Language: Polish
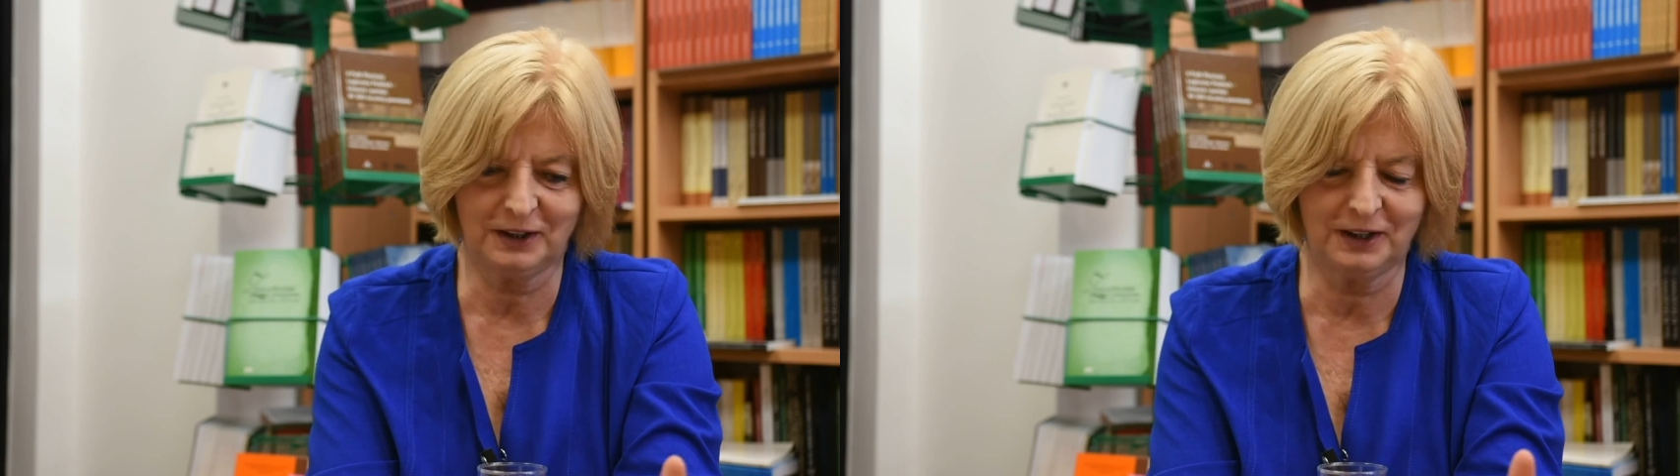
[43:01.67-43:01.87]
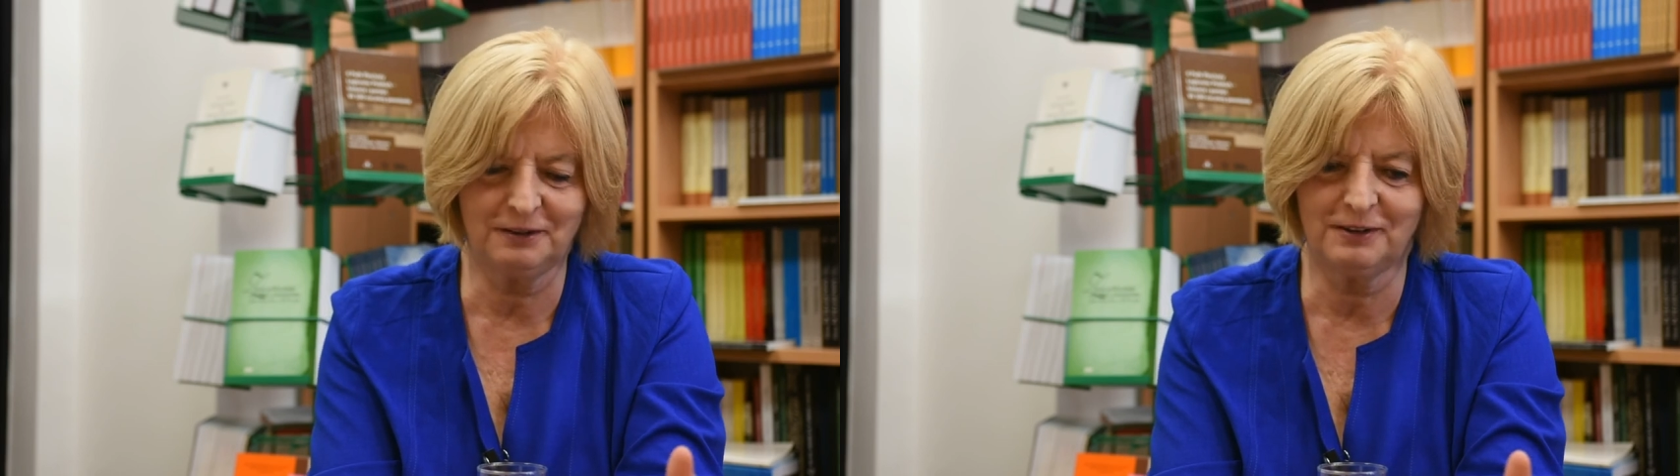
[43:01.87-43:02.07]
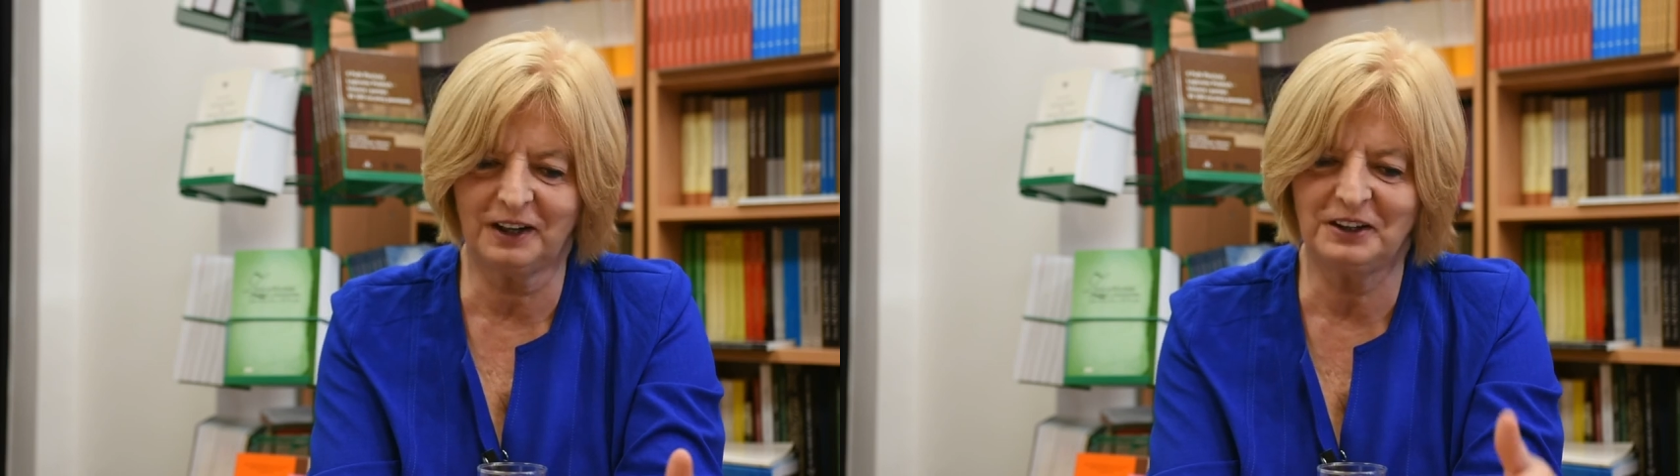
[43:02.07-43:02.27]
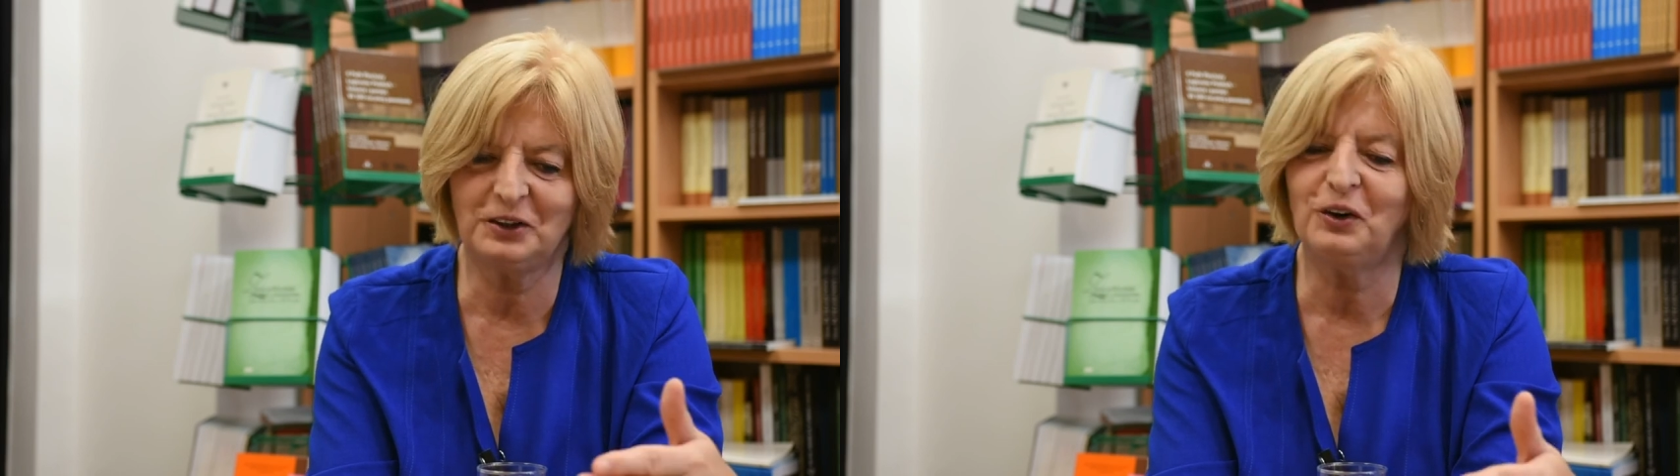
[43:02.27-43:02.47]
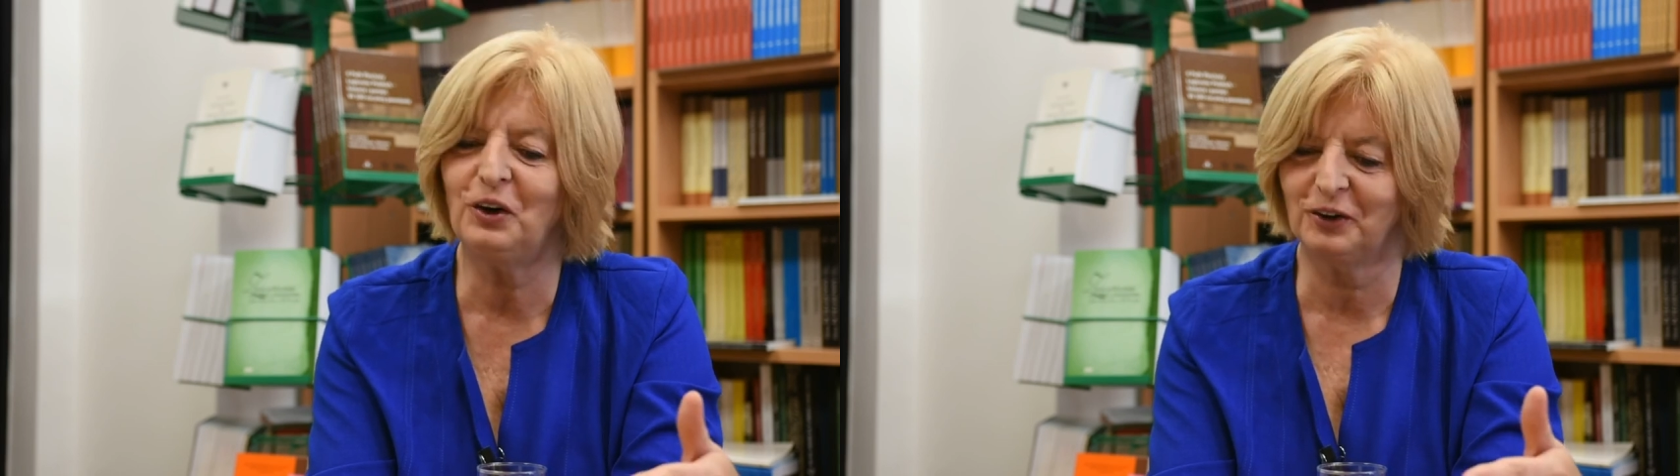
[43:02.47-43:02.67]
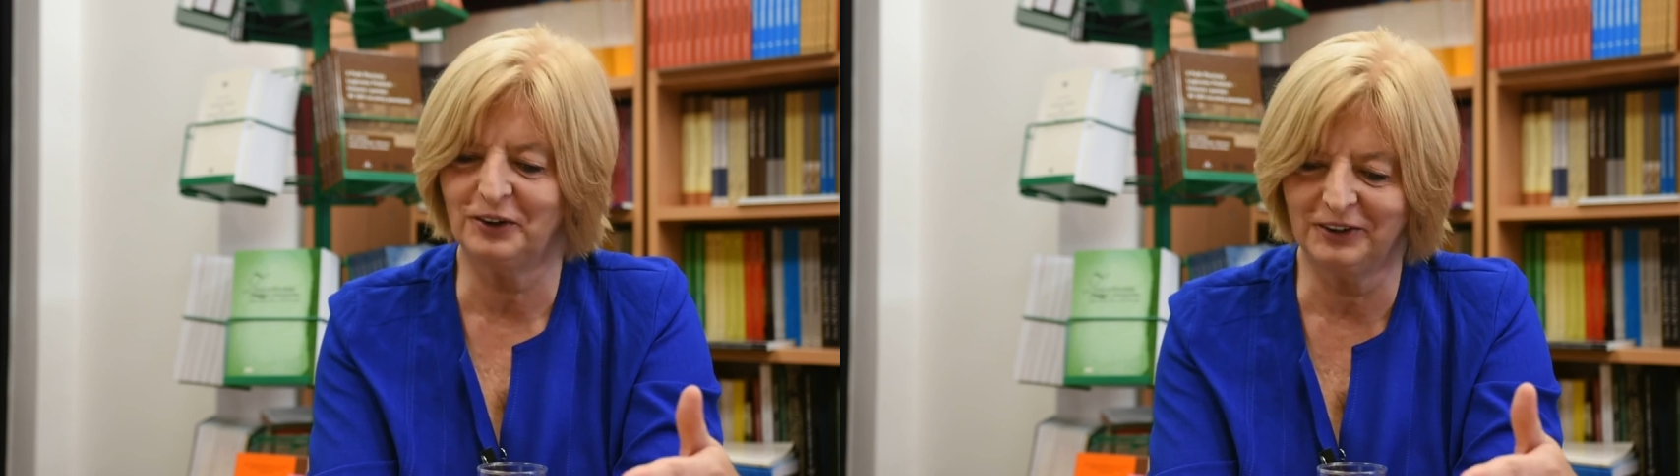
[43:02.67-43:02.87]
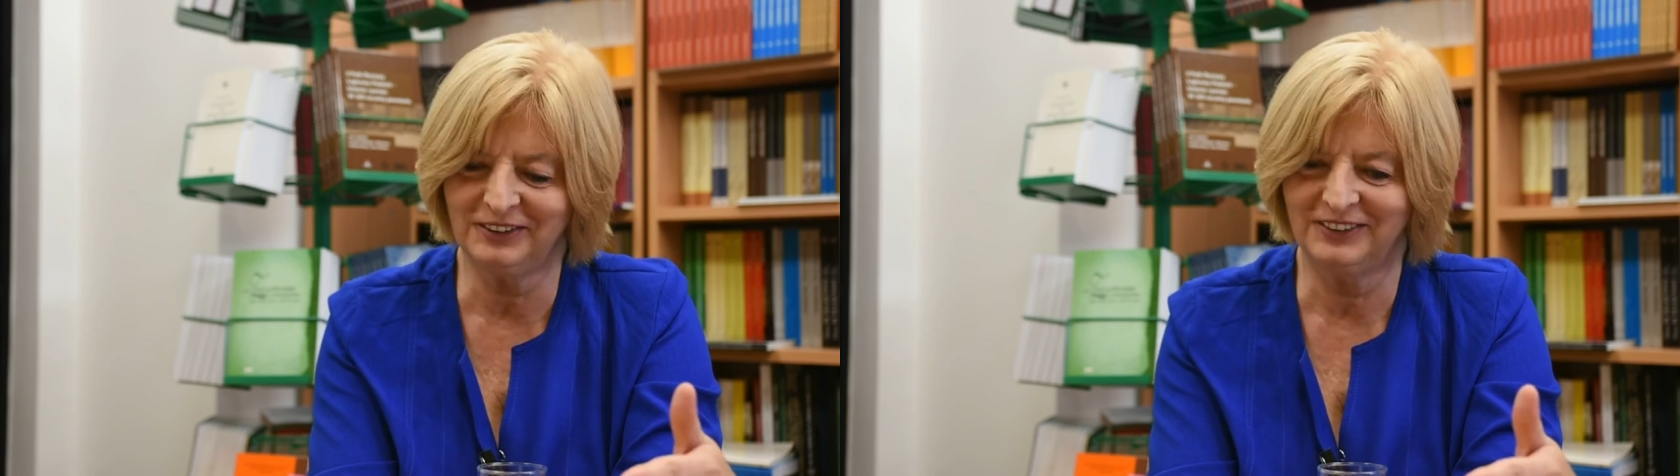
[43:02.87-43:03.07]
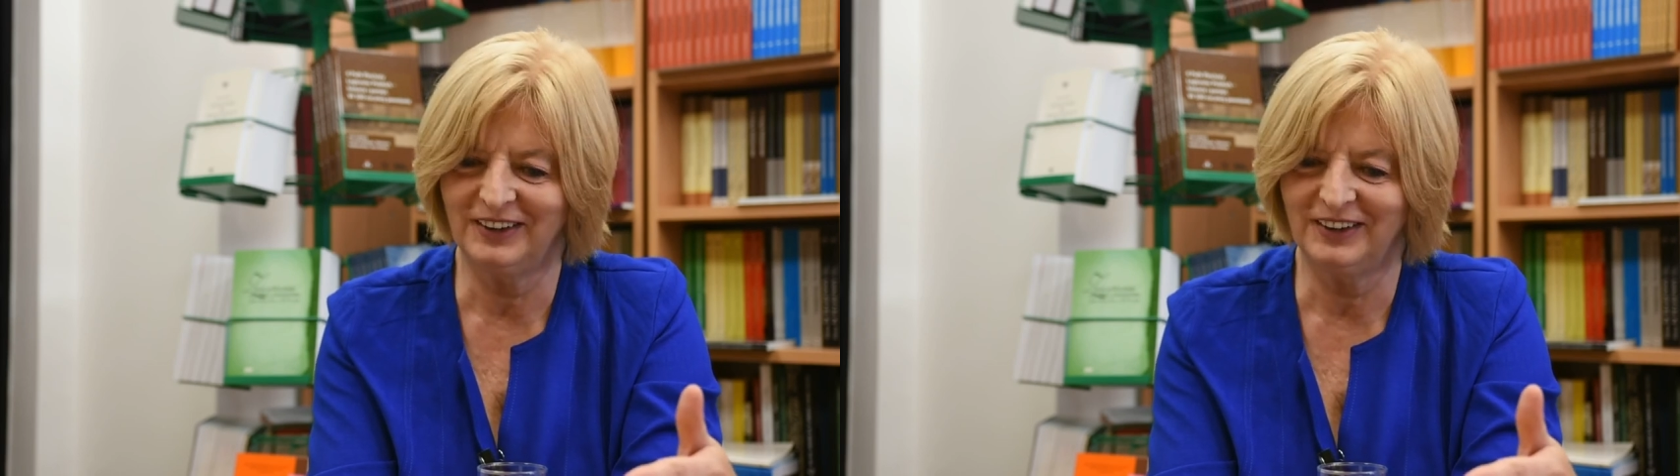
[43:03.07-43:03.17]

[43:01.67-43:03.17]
takiej wagi do logo,